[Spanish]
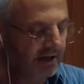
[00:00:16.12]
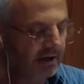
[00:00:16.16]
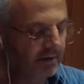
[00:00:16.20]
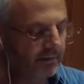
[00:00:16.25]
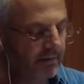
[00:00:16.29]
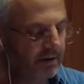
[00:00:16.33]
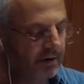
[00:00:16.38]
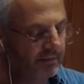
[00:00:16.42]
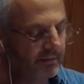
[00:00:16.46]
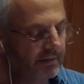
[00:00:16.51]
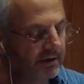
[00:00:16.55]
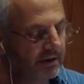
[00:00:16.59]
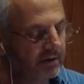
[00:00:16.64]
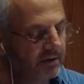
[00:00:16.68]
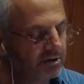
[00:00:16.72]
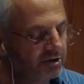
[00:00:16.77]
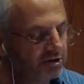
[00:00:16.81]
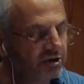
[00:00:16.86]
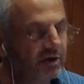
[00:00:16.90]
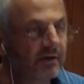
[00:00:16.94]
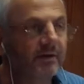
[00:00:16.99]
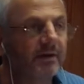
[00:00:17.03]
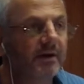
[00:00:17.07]
que ha preparado
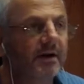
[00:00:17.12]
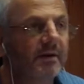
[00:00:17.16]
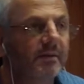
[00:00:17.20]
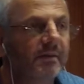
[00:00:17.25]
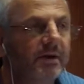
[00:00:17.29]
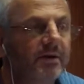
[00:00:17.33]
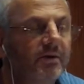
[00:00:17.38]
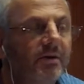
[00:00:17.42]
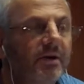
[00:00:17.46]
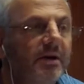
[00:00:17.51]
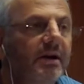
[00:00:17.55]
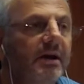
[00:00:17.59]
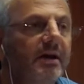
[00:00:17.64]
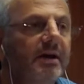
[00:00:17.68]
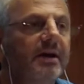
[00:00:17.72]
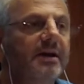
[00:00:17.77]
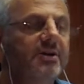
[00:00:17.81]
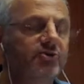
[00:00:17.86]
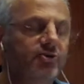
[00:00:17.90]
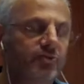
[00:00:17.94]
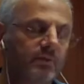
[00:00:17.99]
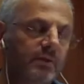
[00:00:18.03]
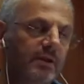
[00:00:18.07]
el chef de la mallorquina,
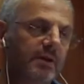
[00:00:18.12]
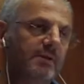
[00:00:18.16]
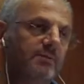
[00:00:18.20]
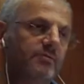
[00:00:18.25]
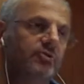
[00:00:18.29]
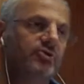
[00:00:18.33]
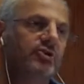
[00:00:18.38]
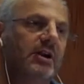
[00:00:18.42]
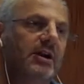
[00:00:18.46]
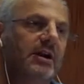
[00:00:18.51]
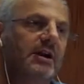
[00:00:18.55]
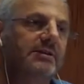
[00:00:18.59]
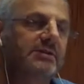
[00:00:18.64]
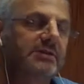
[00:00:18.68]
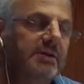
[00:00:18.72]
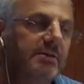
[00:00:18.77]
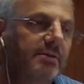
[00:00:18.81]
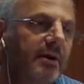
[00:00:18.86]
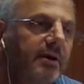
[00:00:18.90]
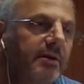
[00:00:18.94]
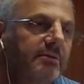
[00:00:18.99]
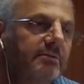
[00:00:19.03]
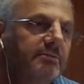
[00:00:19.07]
eso me da mucha
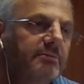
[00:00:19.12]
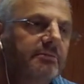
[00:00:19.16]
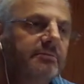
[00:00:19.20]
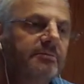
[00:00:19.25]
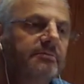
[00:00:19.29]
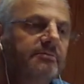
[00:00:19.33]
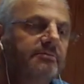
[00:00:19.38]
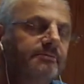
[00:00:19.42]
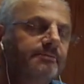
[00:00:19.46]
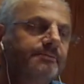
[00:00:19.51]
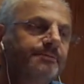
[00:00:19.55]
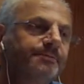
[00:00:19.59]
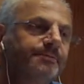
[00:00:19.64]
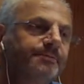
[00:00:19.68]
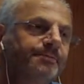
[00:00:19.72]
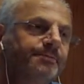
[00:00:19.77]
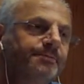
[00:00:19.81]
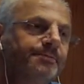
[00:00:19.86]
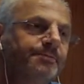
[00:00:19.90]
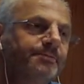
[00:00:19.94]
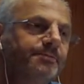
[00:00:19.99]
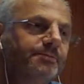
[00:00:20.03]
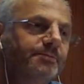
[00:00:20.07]
lástima. Pues sí.
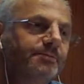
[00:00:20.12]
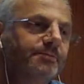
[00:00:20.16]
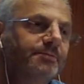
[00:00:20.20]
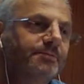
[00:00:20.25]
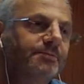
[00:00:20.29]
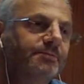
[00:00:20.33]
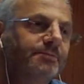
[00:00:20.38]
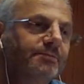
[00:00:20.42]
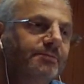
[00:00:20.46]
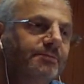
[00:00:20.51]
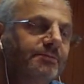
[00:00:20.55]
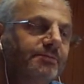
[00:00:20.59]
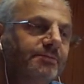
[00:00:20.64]
A lo mejor por